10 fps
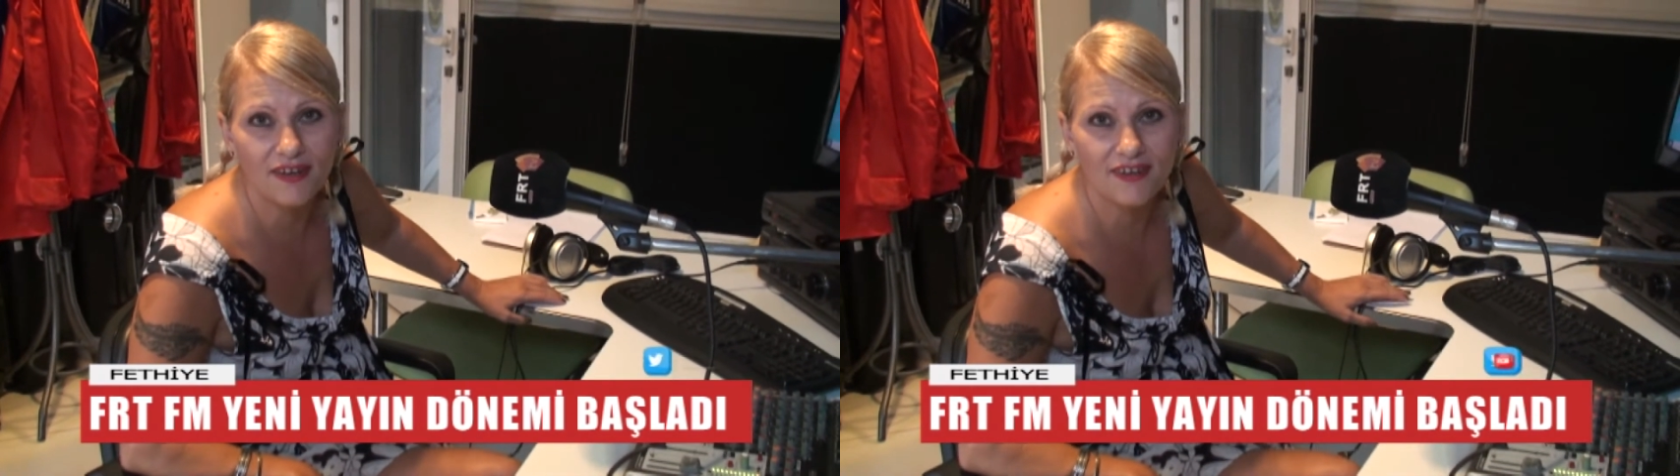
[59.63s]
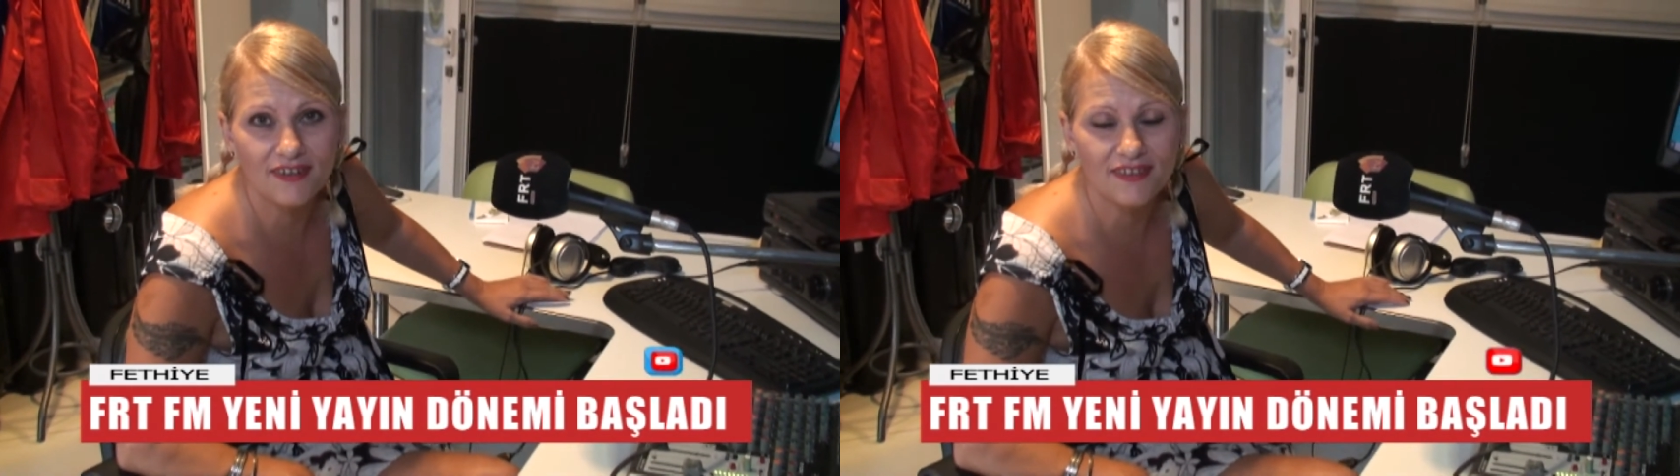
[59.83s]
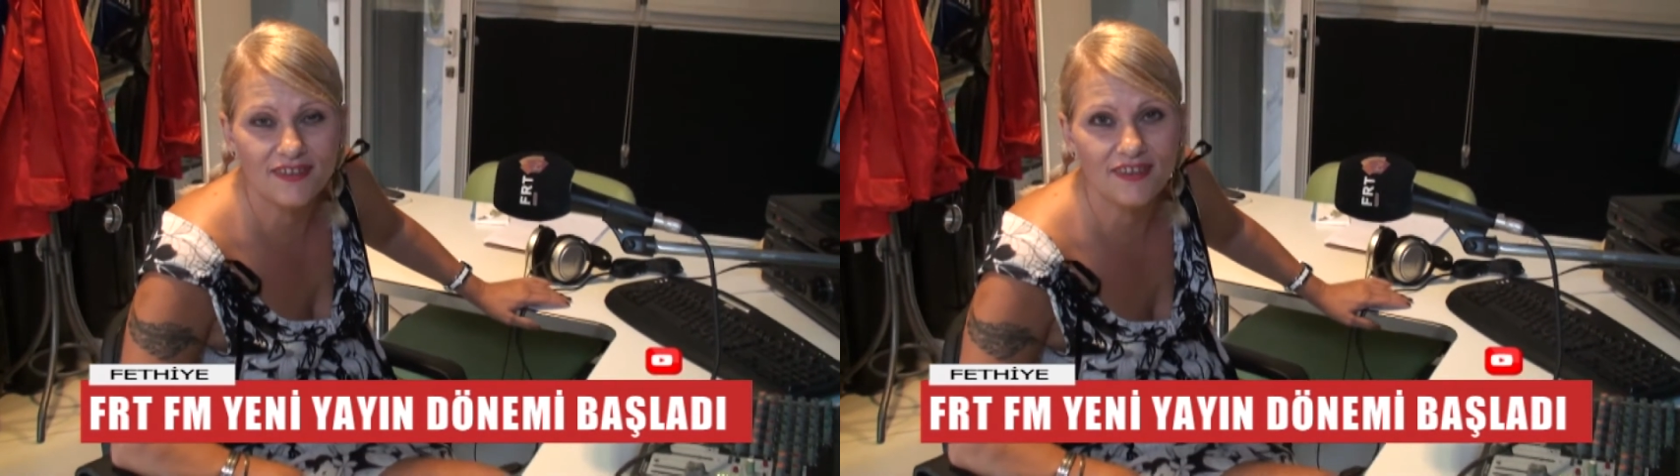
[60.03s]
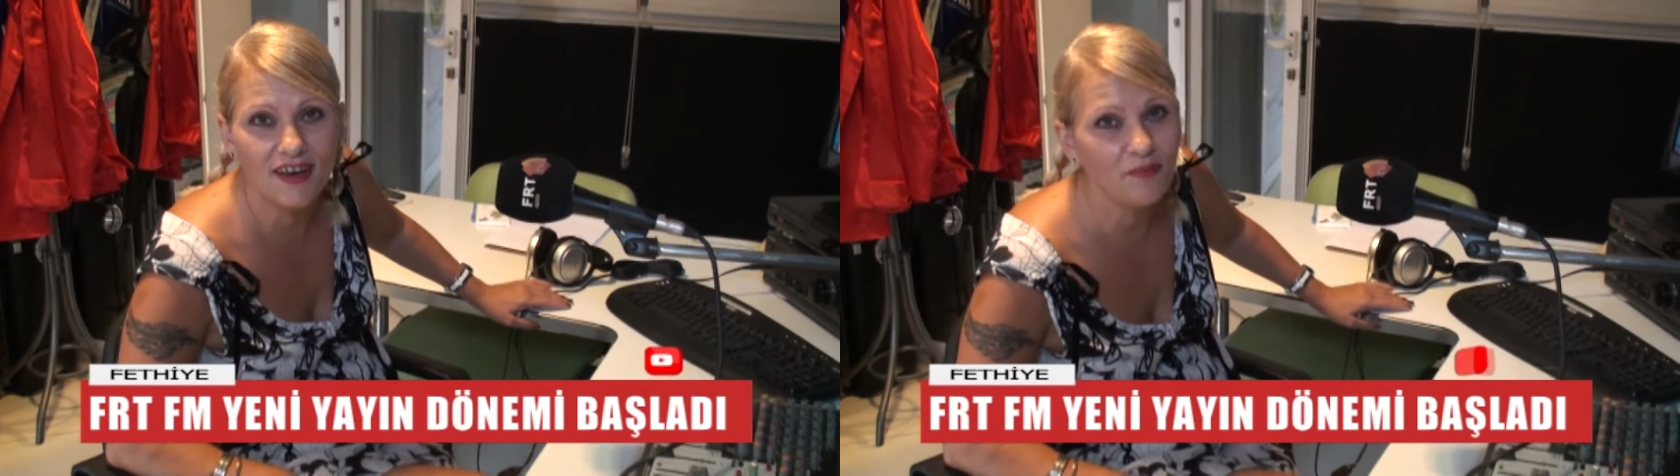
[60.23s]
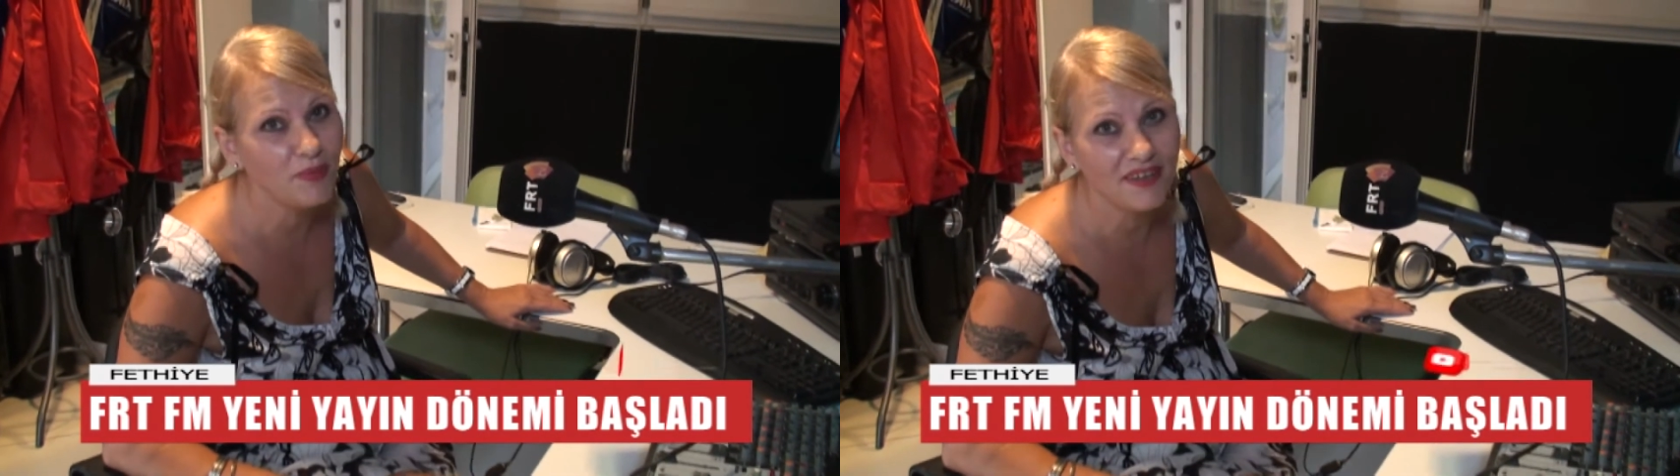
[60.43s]

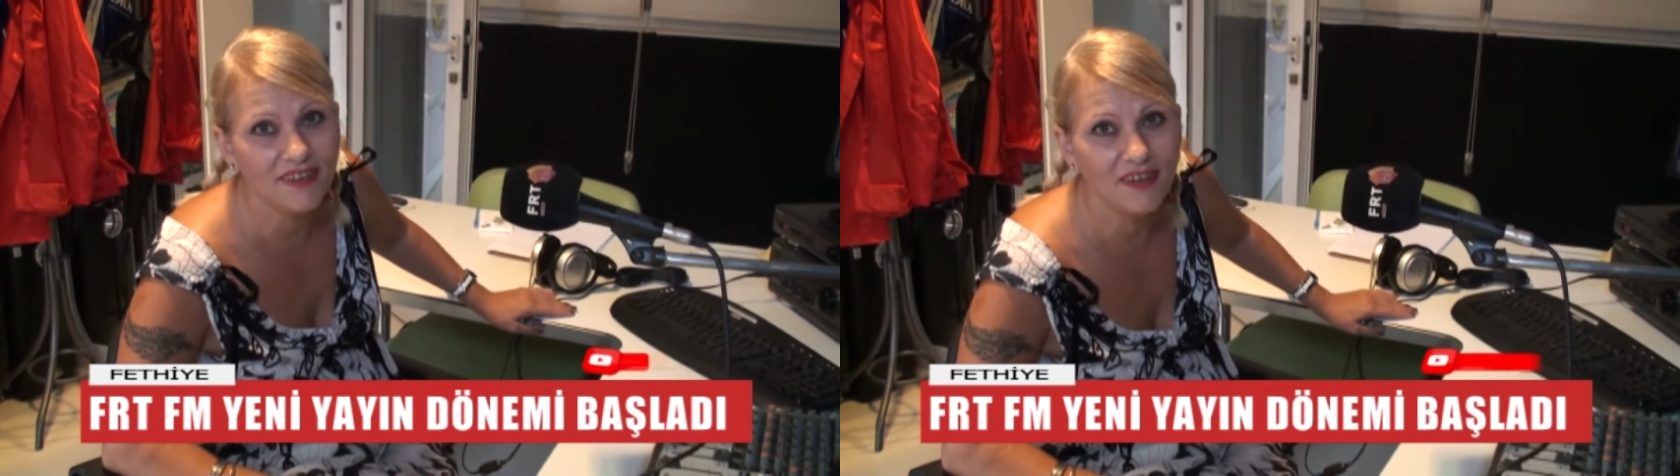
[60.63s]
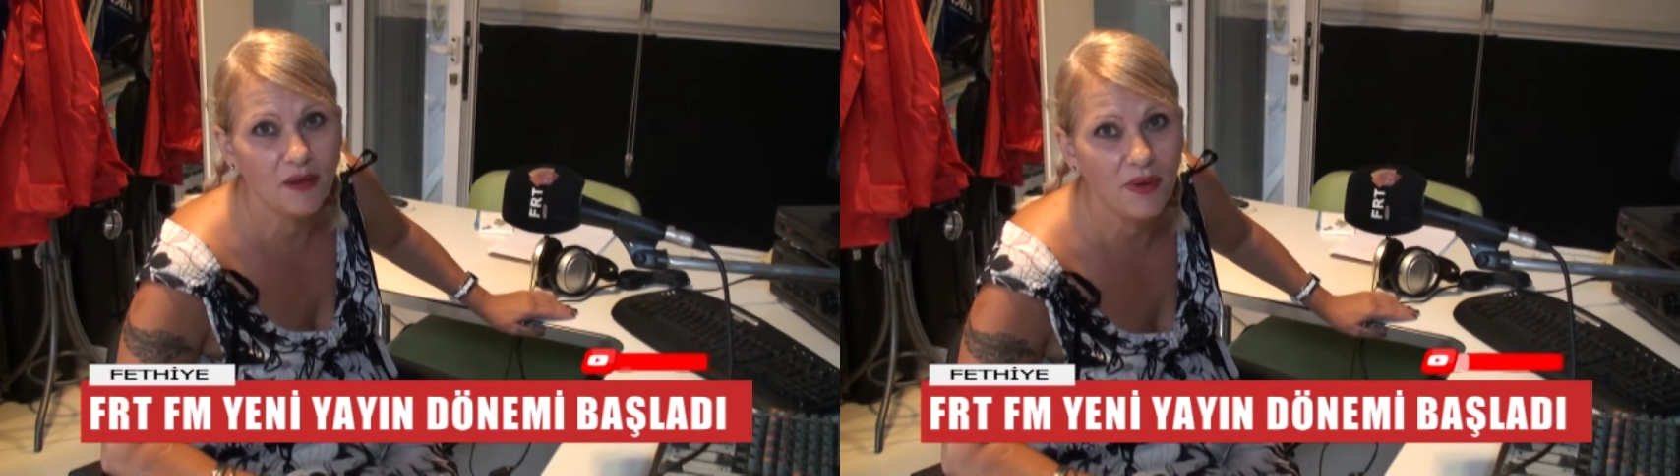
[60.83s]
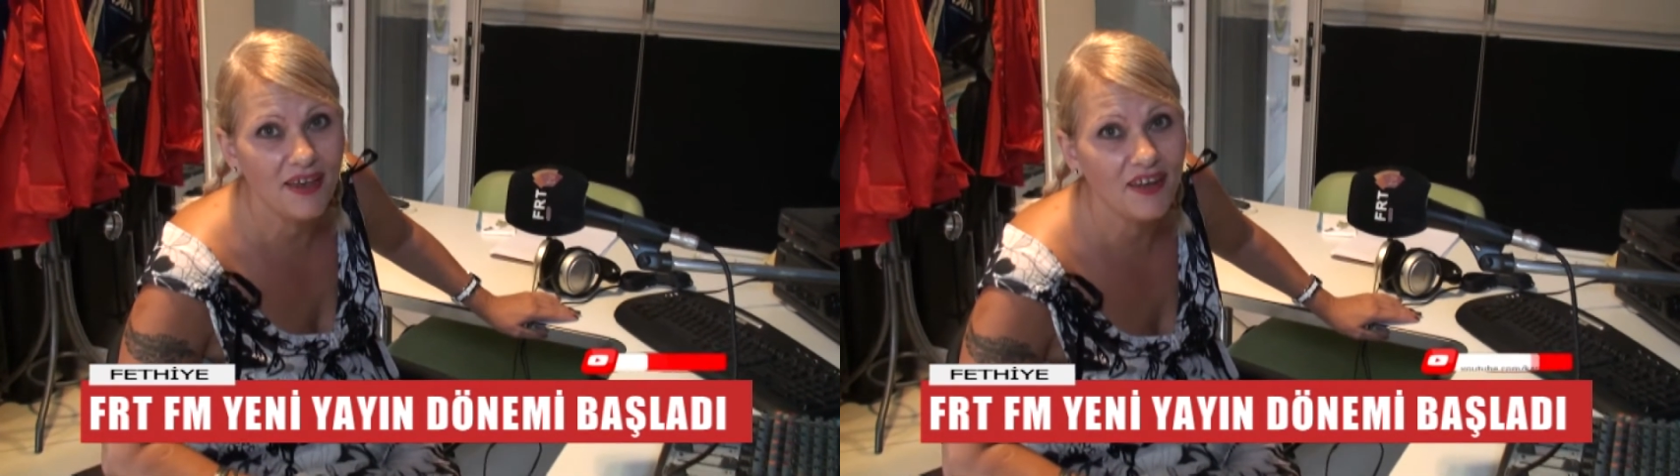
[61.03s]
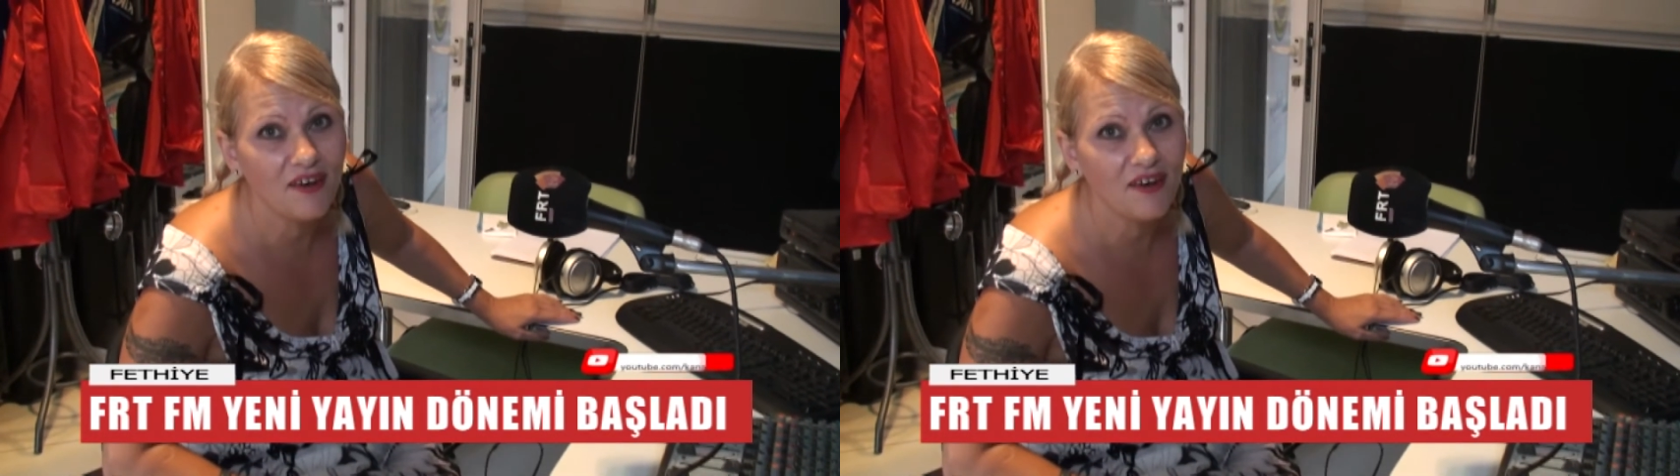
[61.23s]
ardından devam edecek